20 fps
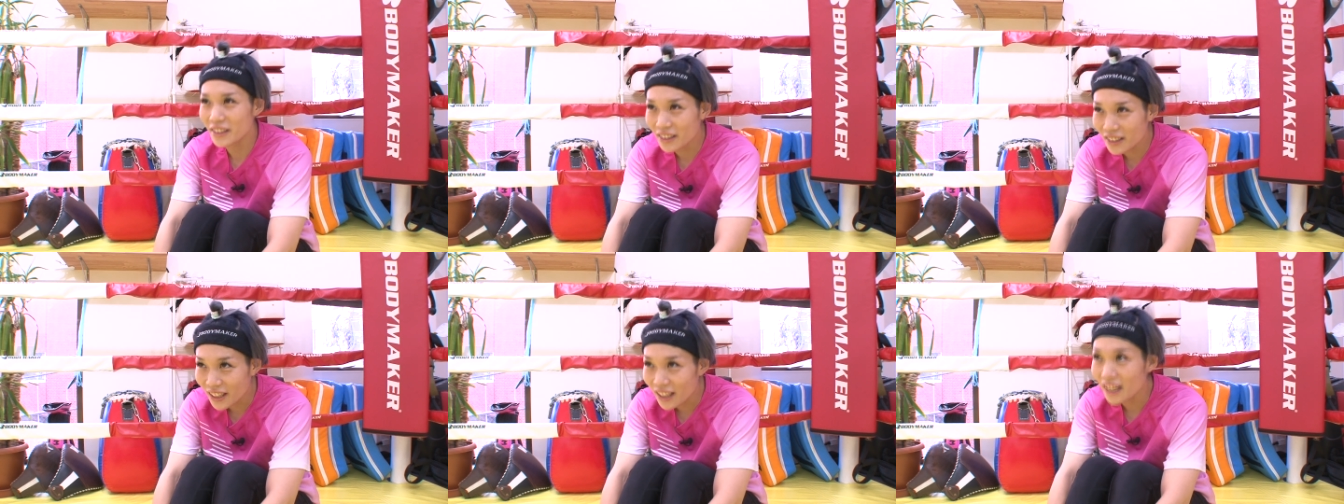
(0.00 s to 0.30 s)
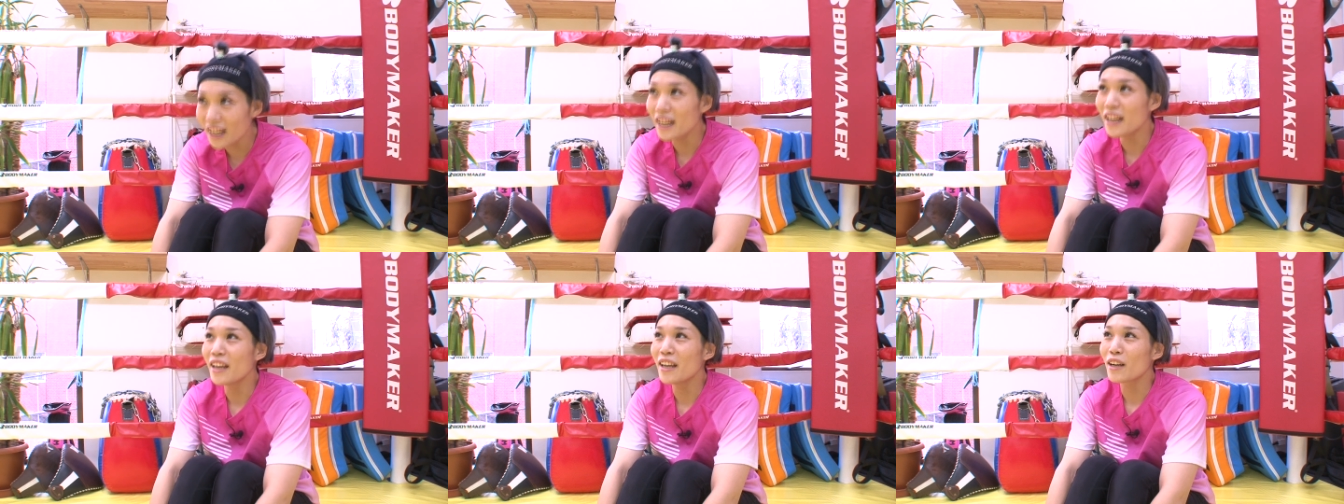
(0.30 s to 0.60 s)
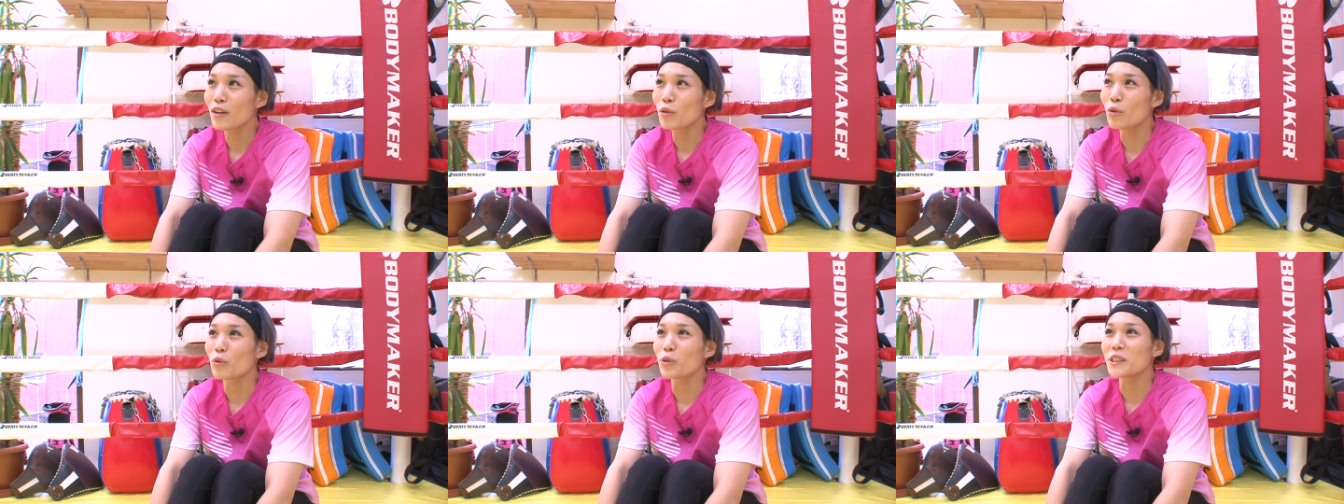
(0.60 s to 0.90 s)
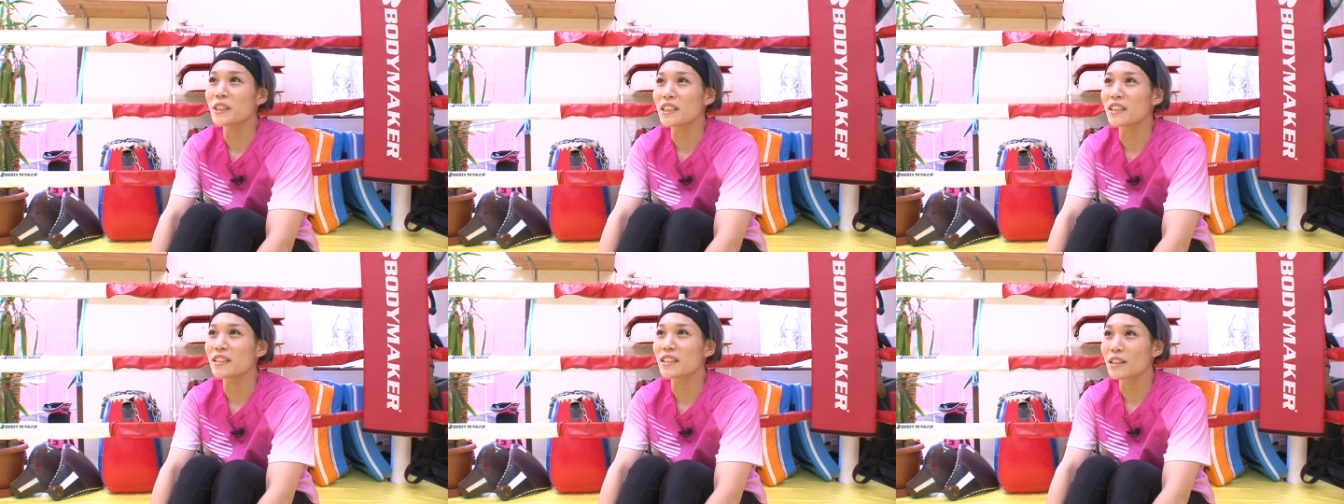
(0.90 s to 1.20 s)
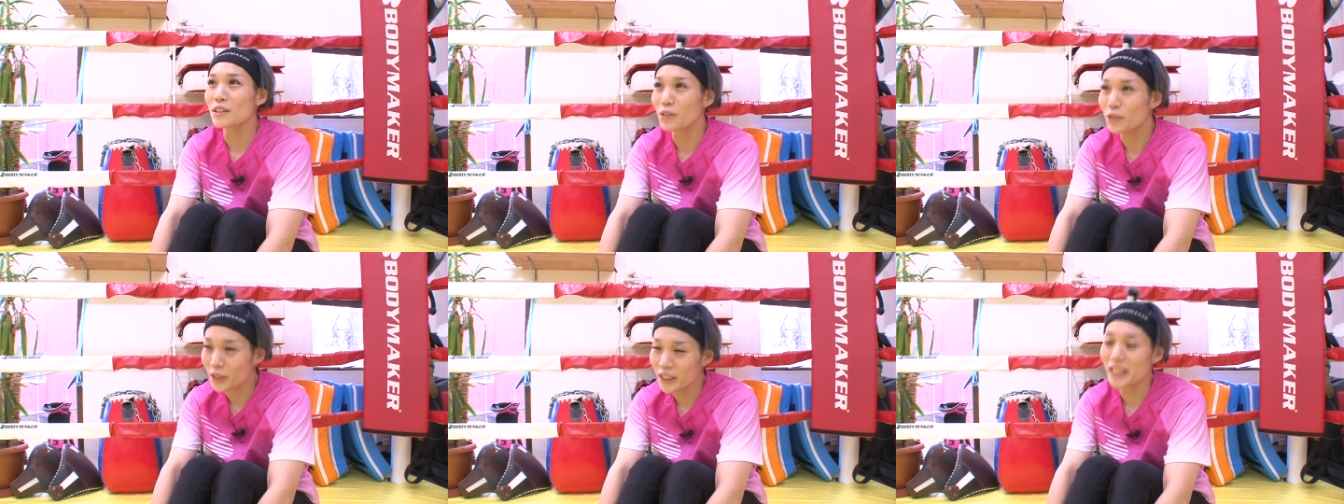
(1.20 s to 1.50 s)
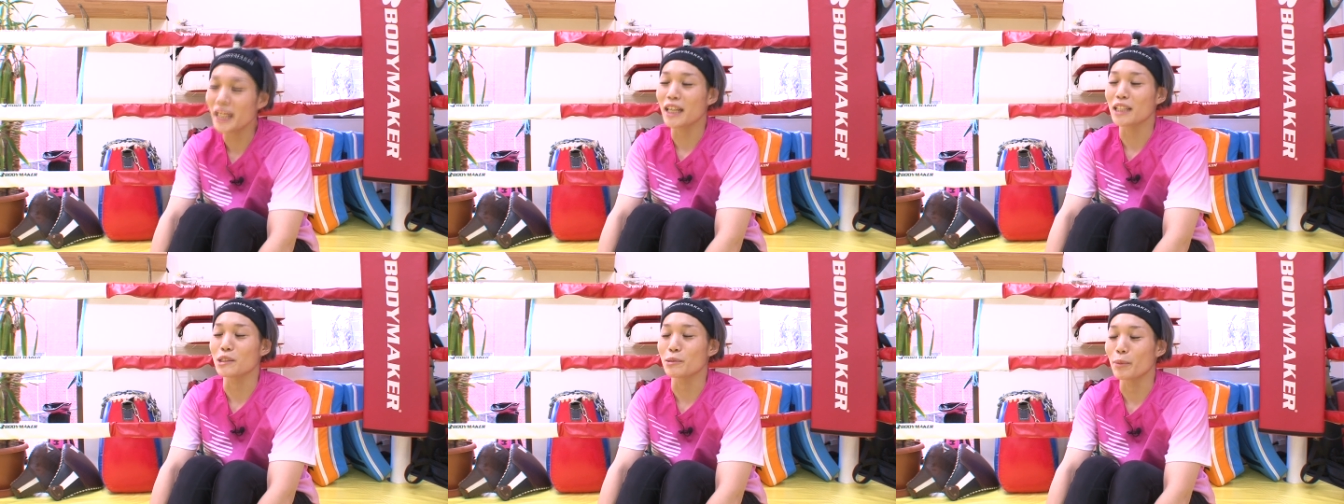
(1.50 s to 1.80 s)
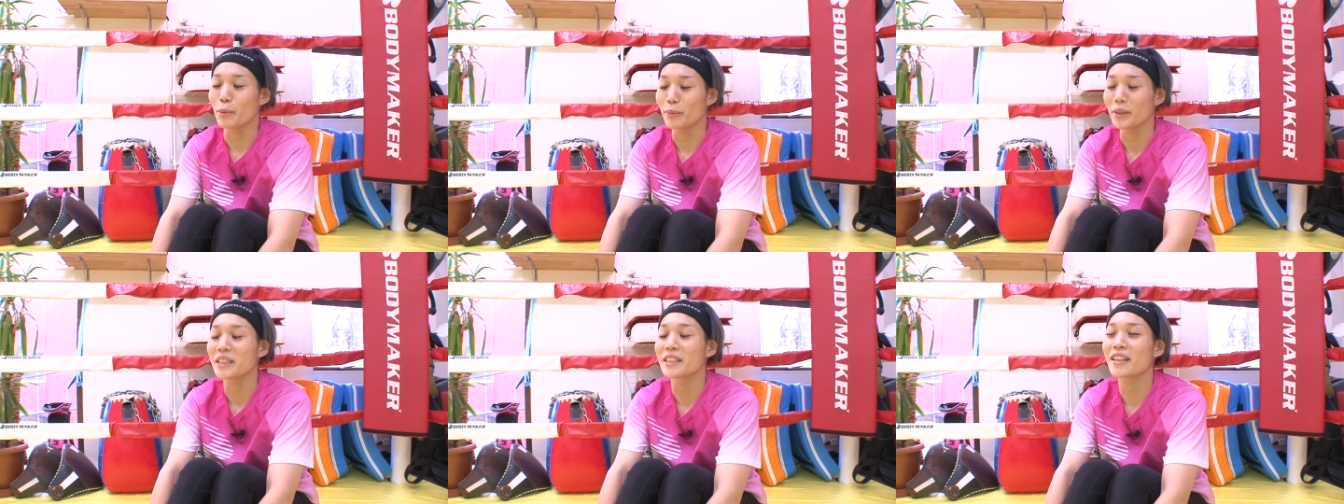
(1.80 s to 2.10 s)
て高校1年生の時に始
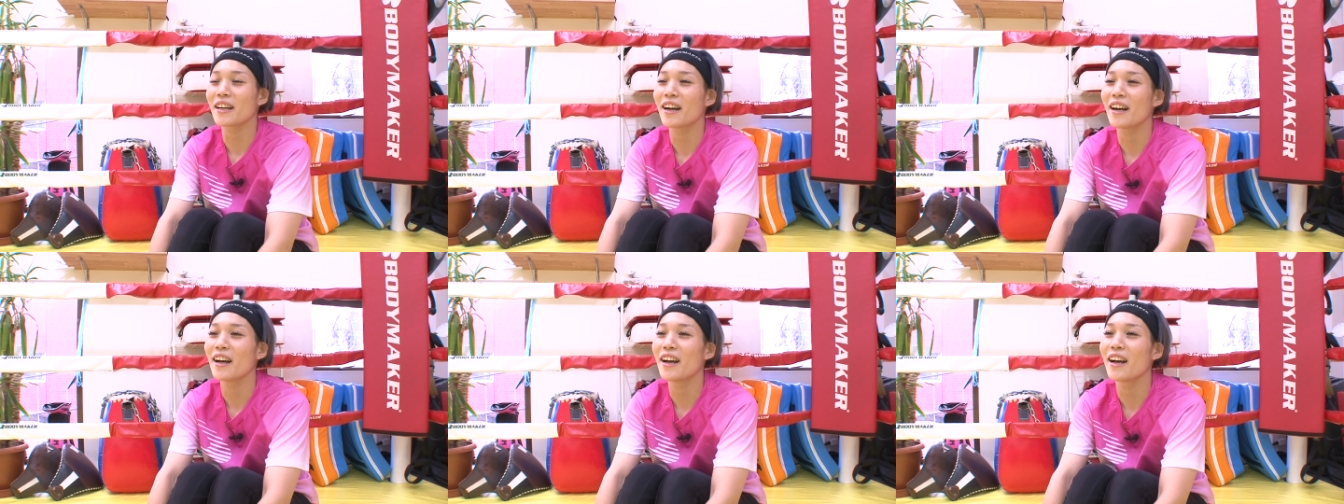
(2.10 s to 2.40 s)
めました